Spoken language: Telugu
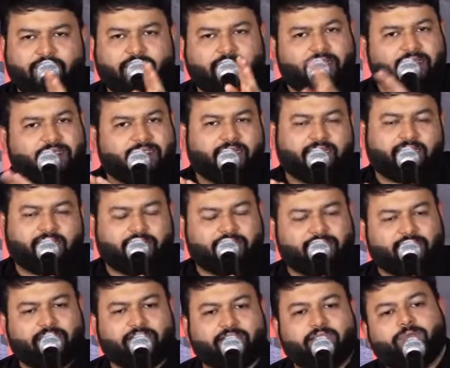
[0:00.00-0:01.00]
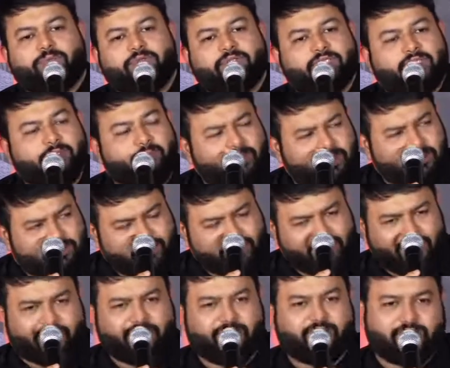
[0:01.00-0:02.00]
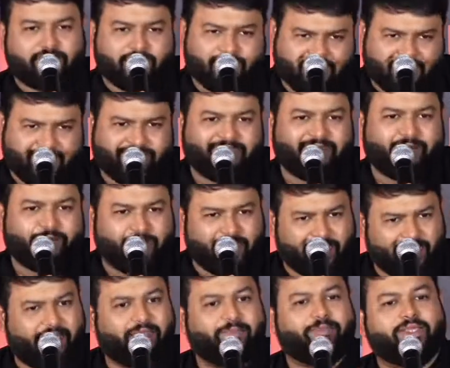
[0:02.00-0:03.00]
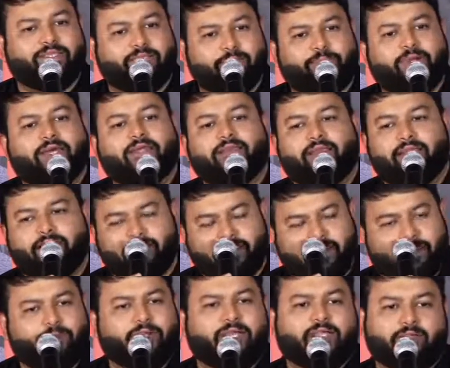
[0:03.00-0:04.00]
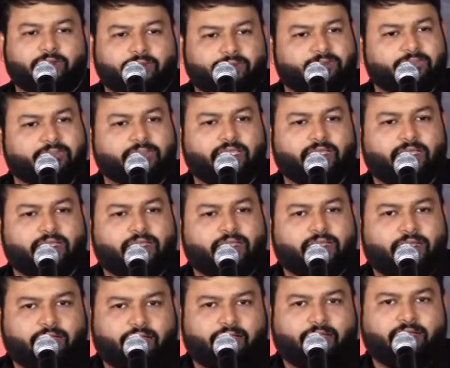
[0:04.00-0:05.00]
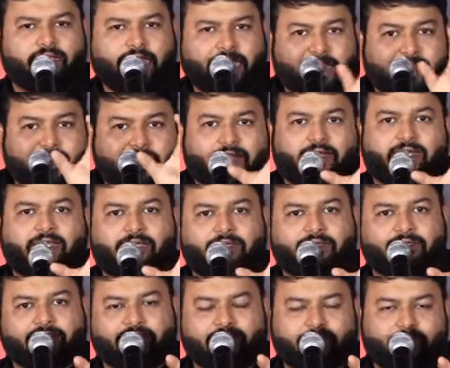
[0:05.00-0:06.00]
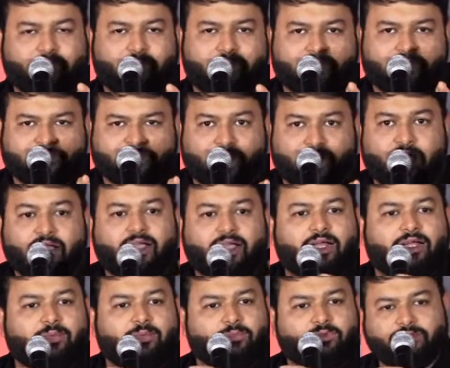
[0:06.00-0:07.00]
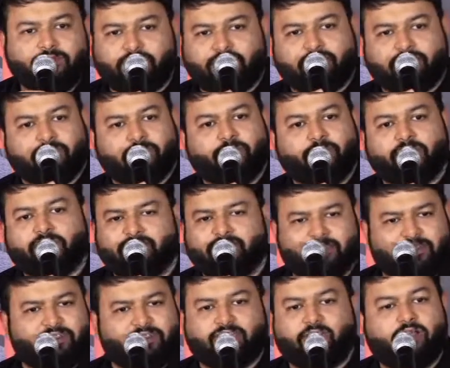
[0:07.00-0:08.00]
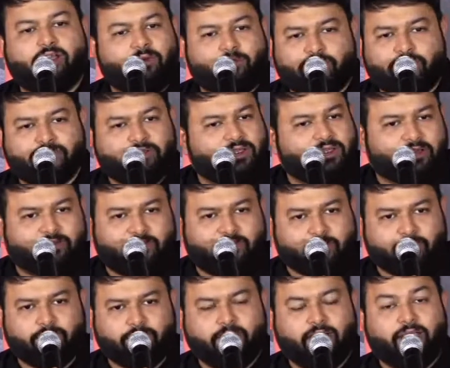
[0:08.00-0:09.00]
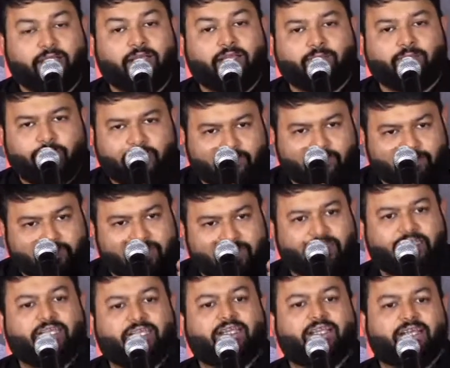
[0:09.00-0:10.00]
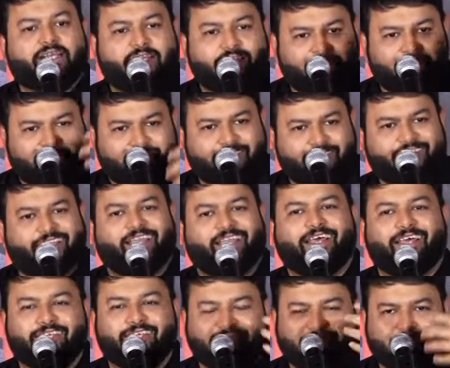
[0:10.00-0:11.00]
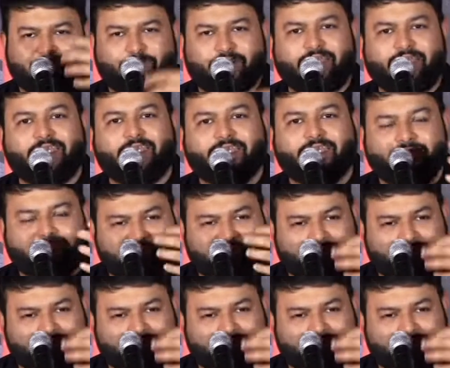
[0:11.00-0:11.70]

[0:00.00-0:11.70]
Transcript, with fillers: వీళ్ళు డిసైడ్ రాజా అని చెప్పాం సినిమా చూసిన తర్వాత చేసిన పాటలే మిగతా పాటలు అన్ని పాటలు ఎక్కడెక్కడ సినిమా సాంగ్గా మూవ్ చేయొచ్చు బికాస్ ఇట్ ఇస్ నాట్ అ మ్యూజికల్ ఫిల్మ్ బట్ మ్యూజికల్గా ఎలా సినిమాని ఎంగేజ్